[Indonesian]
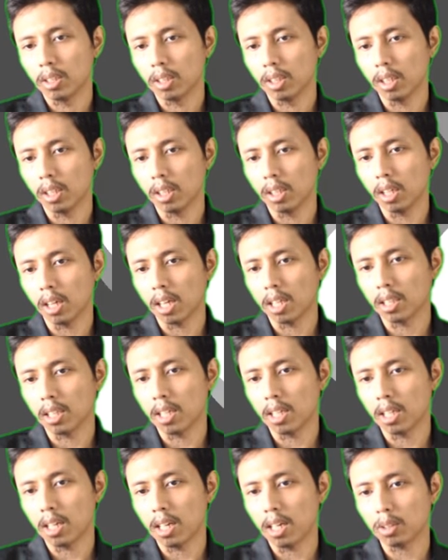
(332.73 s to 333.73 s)
Ini
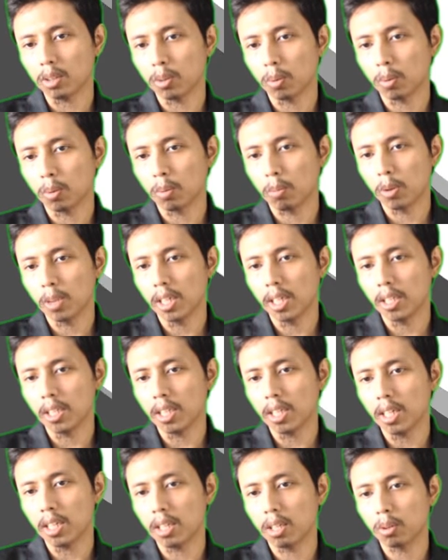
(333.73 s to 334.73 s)
adalah sumbu
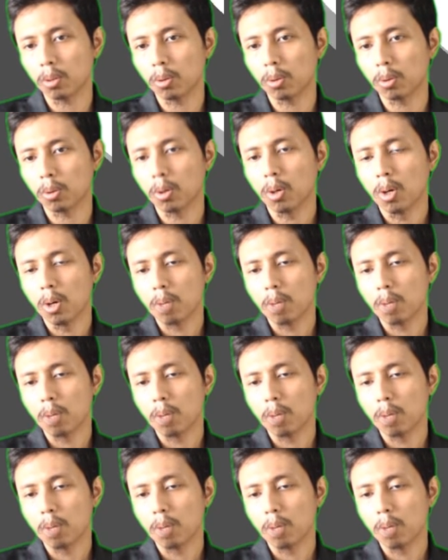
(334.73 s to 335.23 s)
Y-nya yaitu